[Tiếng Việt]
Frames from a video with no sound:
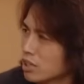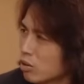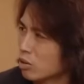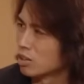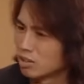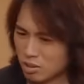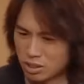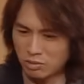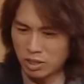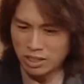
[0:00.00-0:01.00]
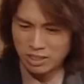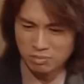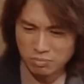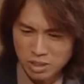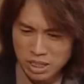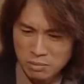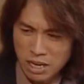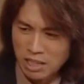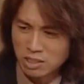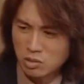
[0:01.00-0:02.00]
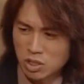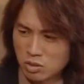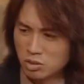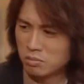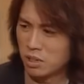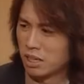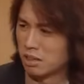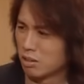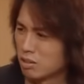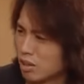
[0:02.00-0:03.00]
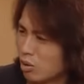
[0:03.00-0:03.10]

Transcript: lỗi, tôi bởi vì không biết có phải trưa nay có ăn nhậm gì không.